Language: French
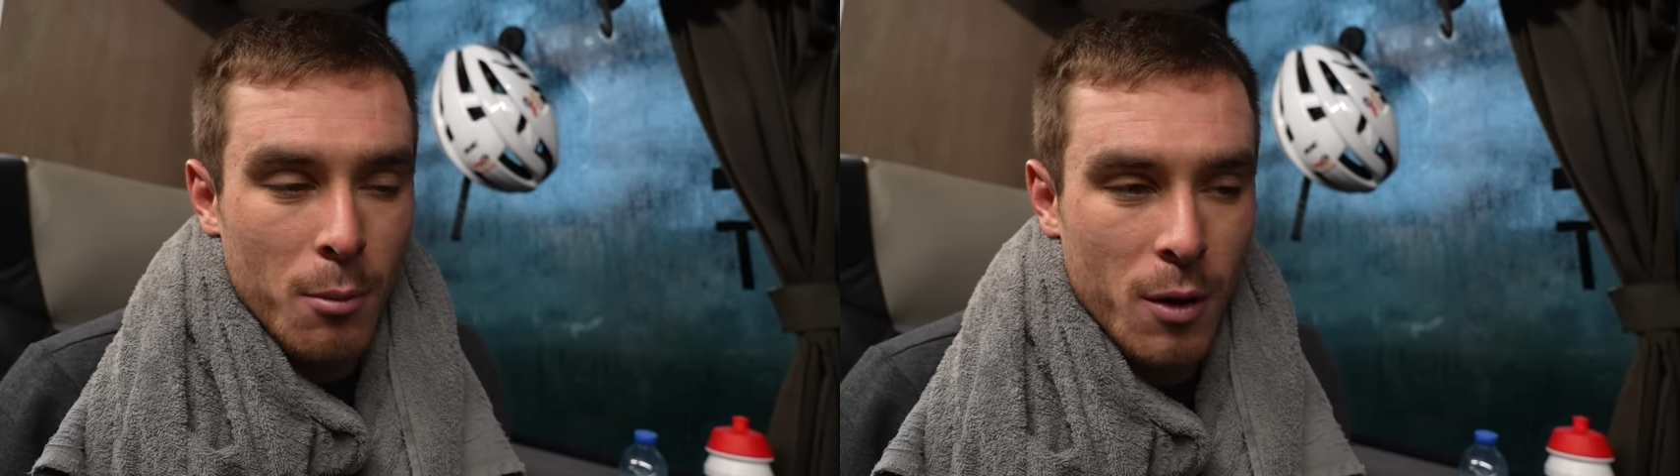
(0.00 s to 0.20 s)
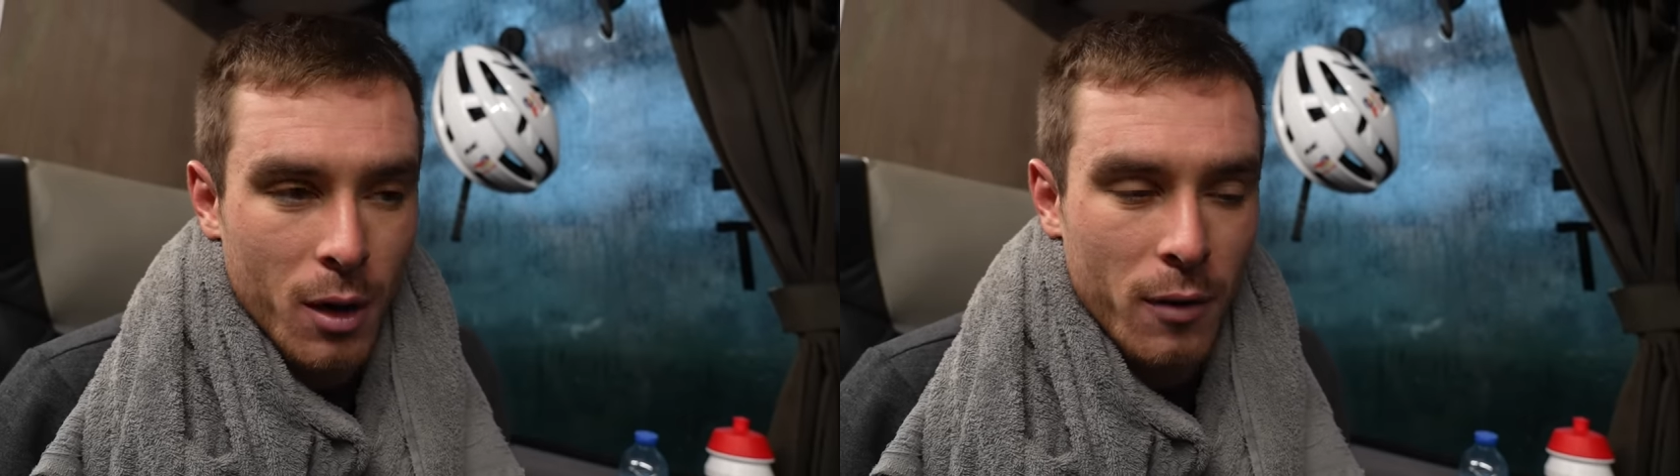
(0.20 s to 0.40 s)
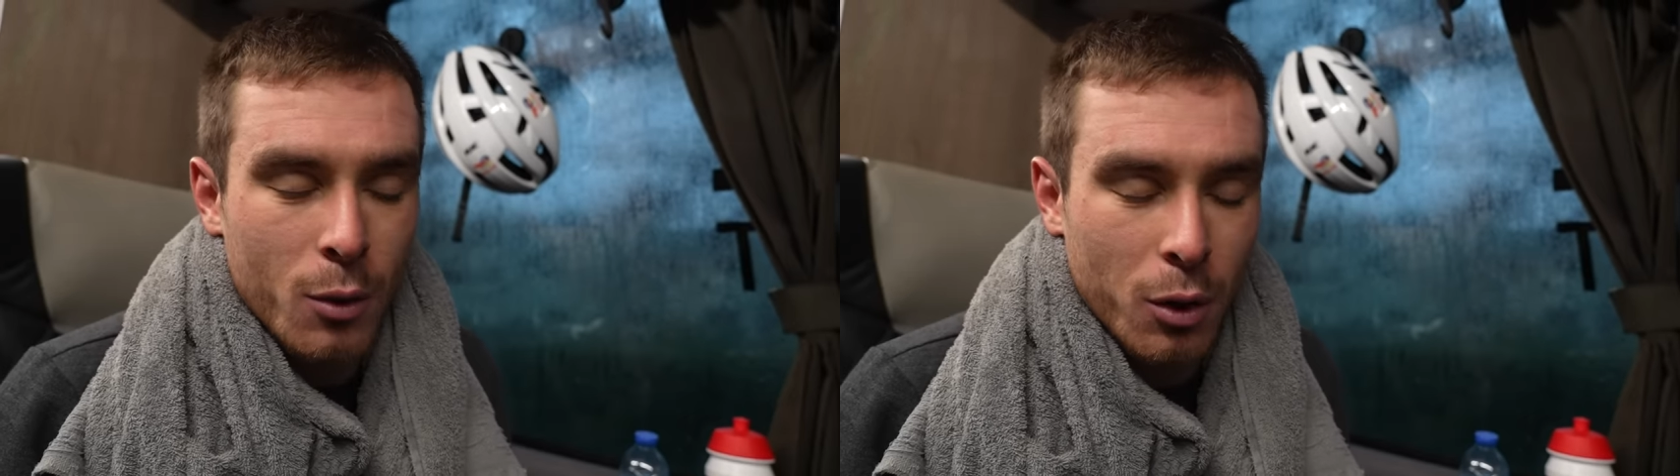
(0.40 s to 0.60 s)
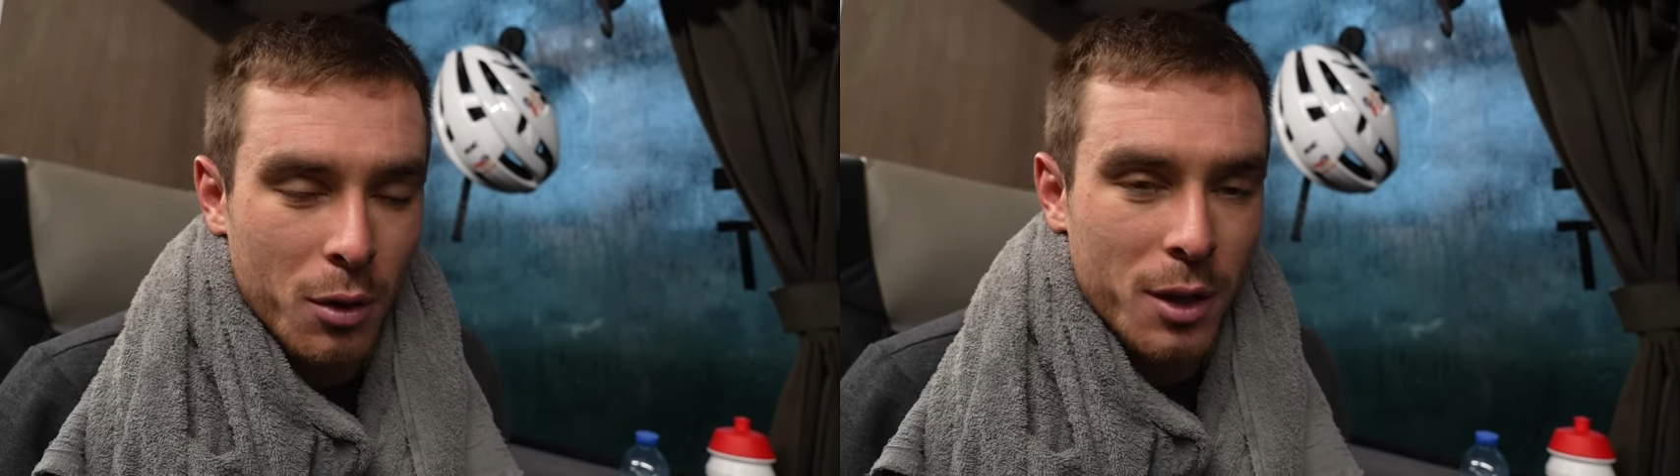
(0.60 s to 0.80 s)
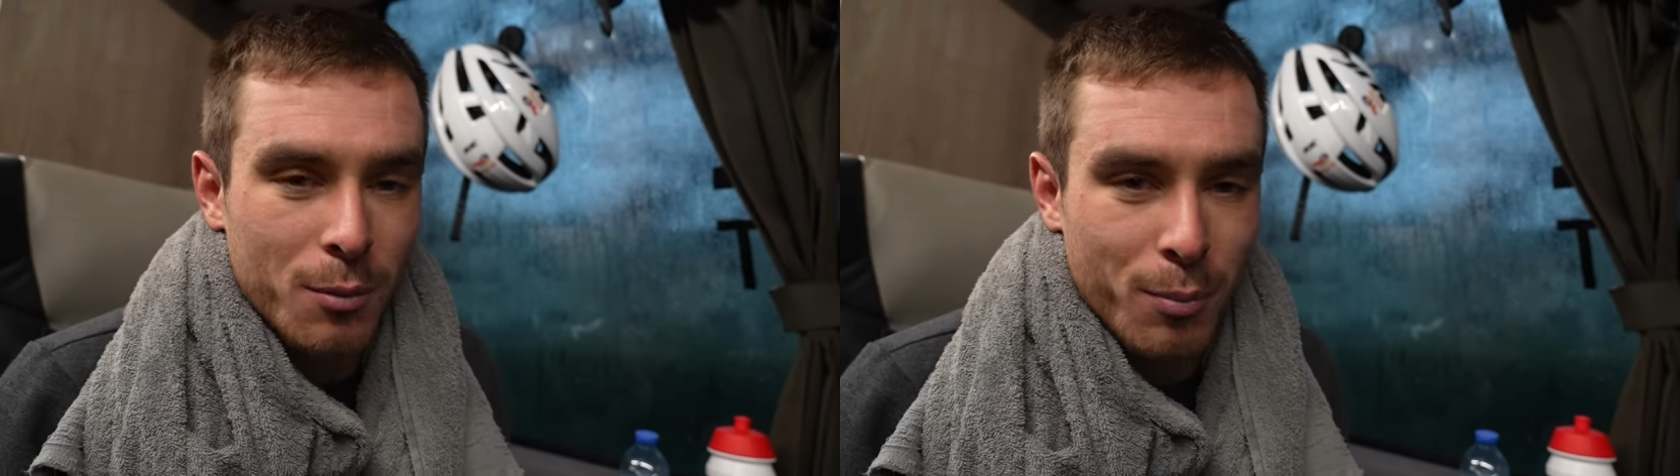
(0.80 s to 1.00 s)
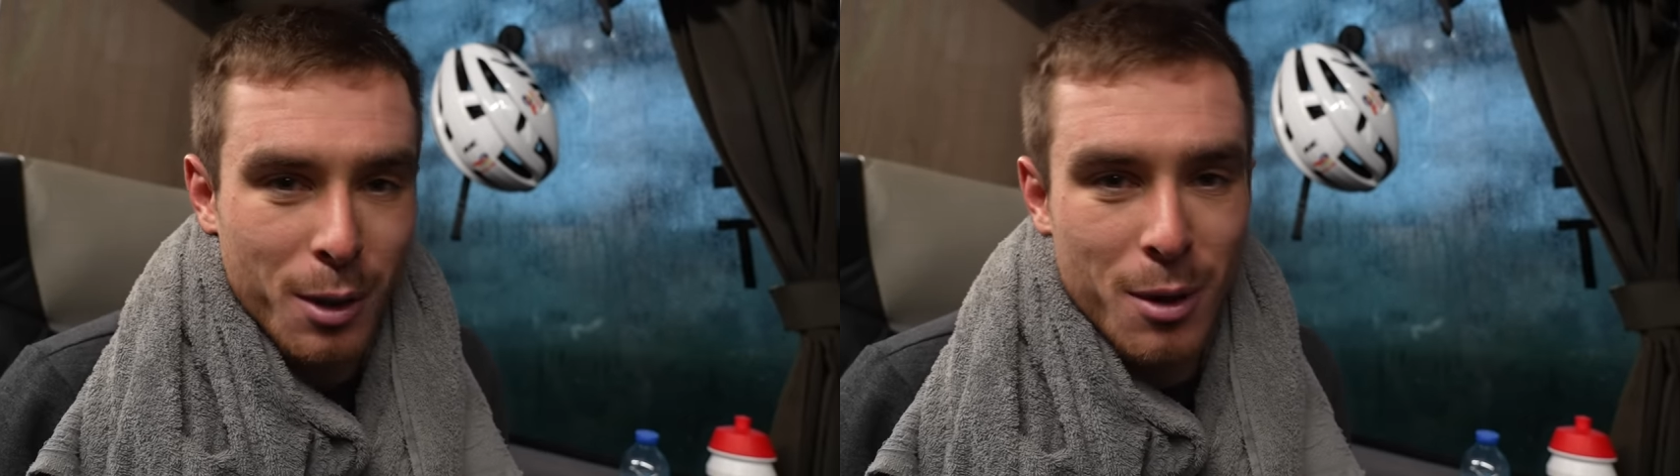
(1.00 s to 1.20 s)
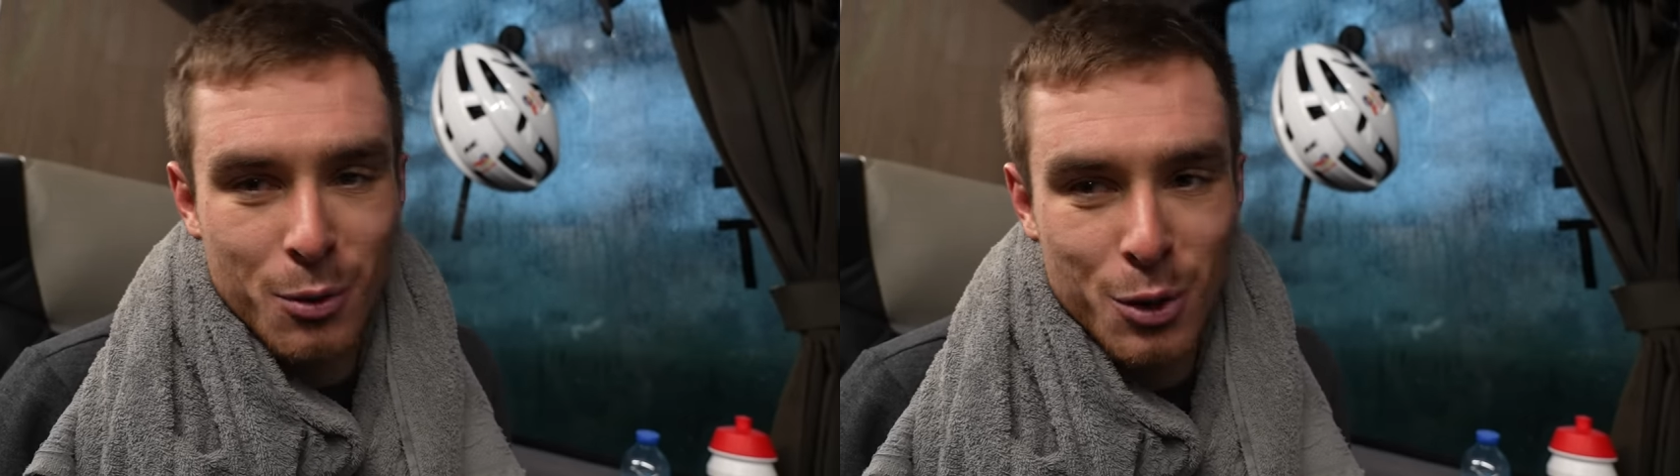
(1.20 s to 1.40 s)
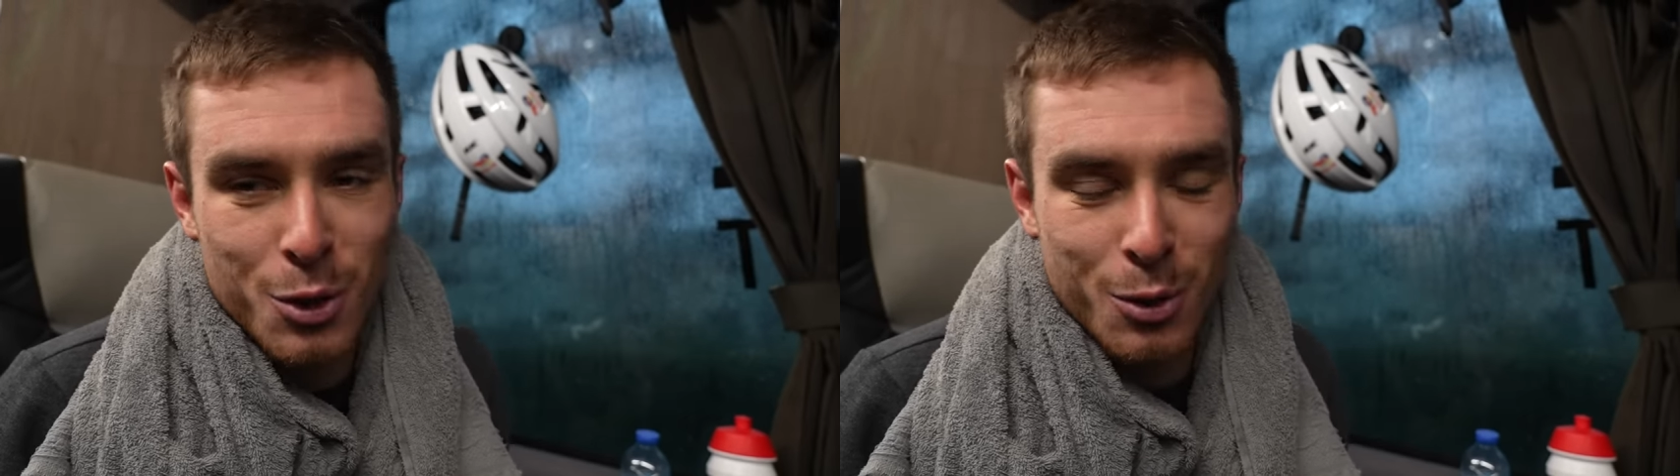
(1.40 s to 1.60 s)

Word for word: mais voilà, faut content d'être pris ma douche